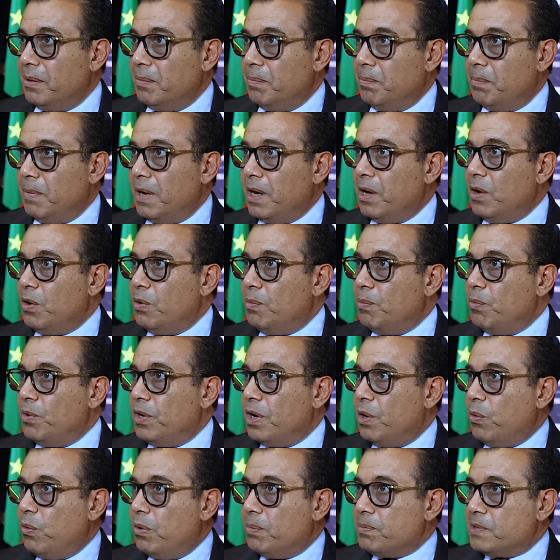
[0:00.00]
ما يهمنا
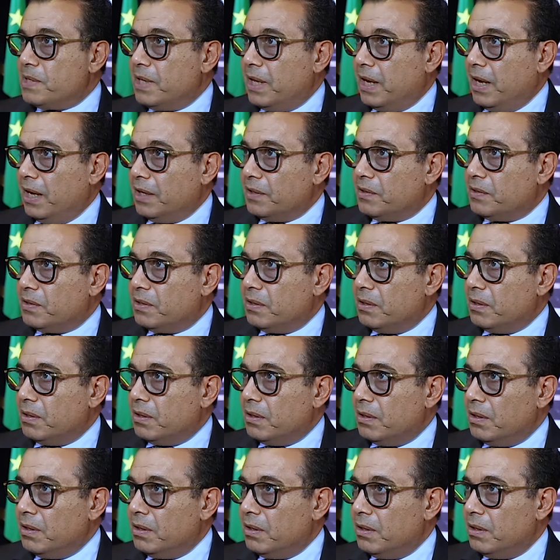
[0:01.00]
هو مصلحه
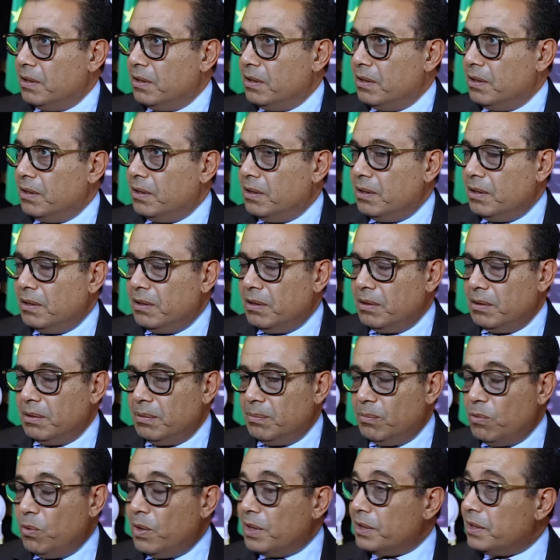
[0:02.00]
آه،
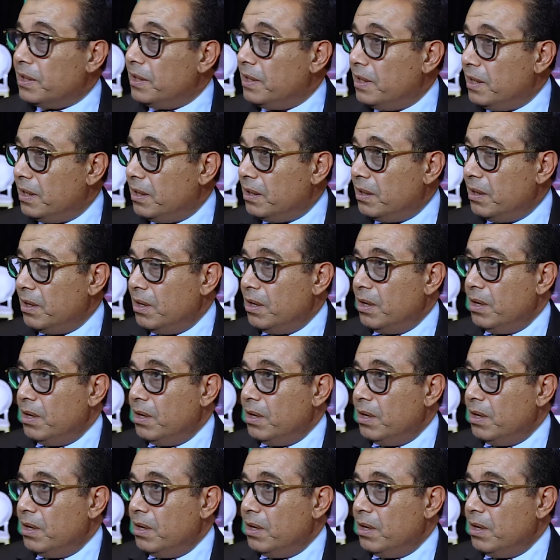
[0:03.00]
المواطنين